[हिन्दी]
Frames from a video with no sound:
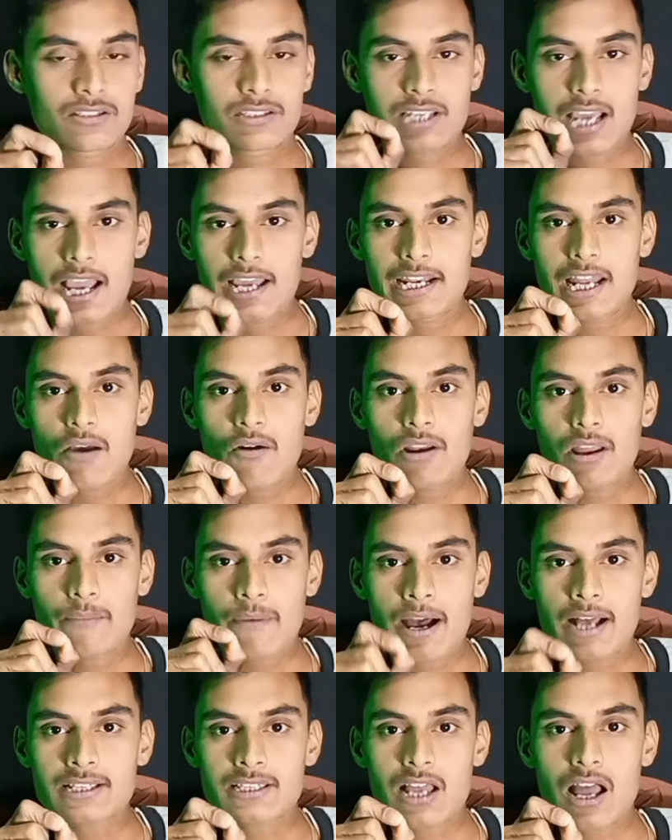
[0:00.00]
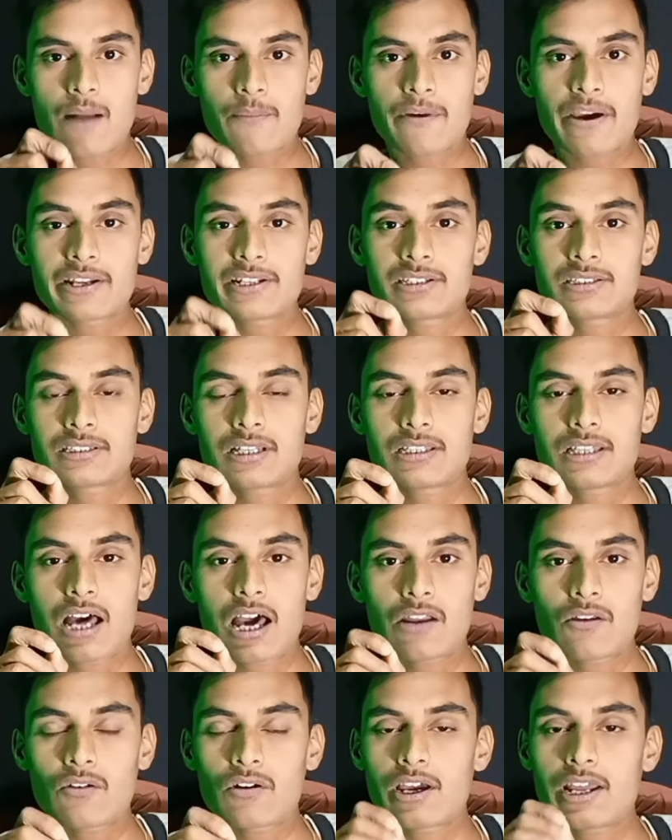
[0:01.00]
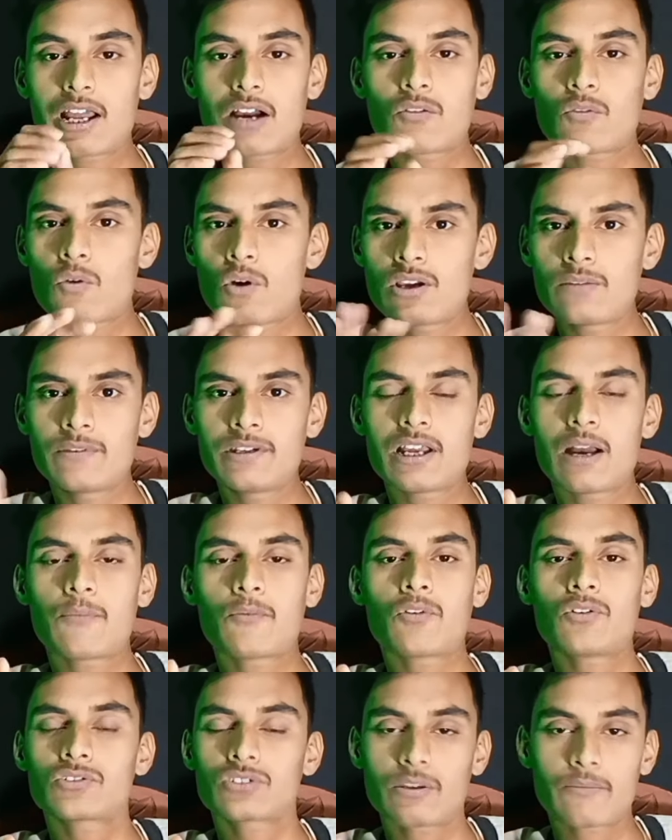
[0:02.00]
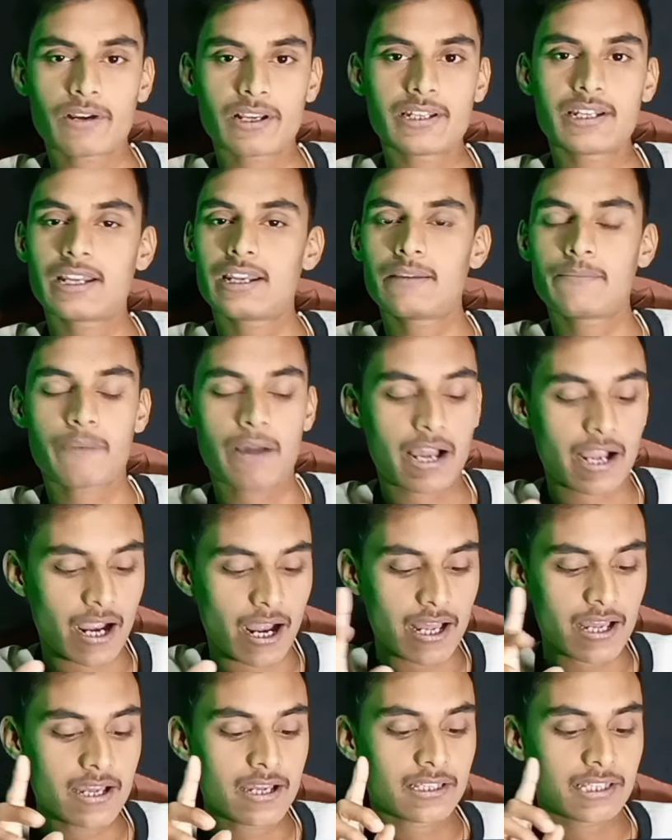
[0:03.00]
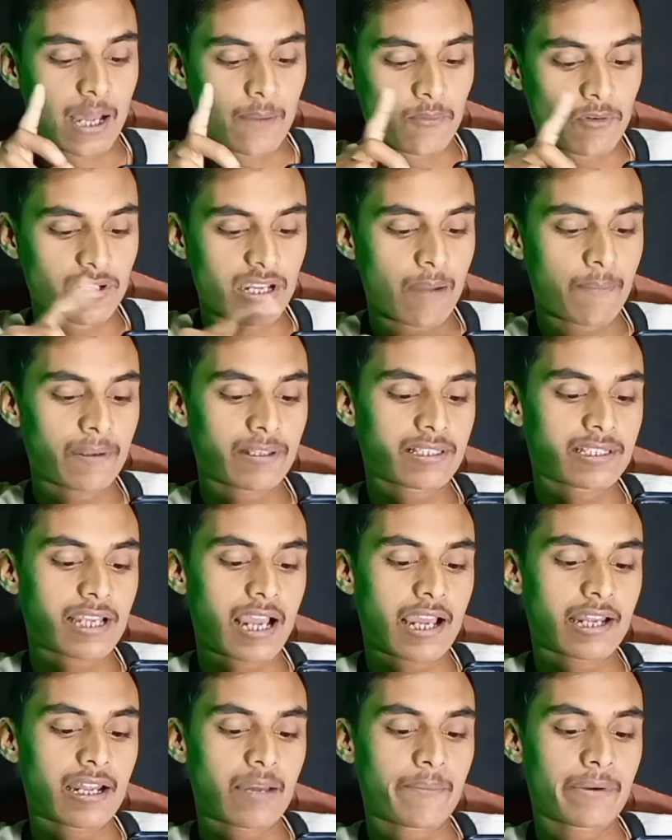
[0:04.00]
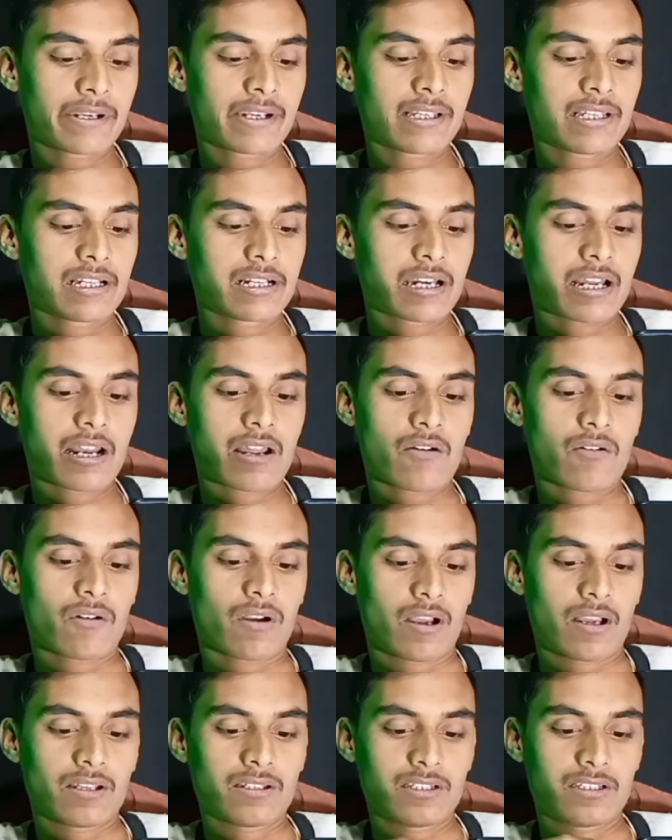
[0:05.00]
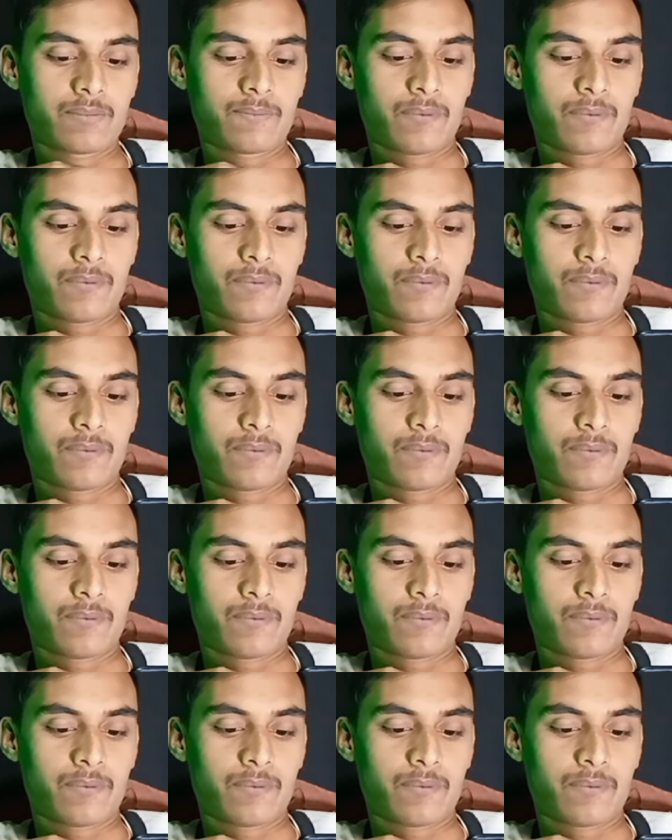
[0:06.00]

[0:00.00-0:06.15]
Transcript: चाइना वाला भाषा आपका रिश्तेदार वगैरह कोई भी आपको समझने नहीं पाएगा तो आपको यहाँ पे चाइना पे क्लिक करना होगा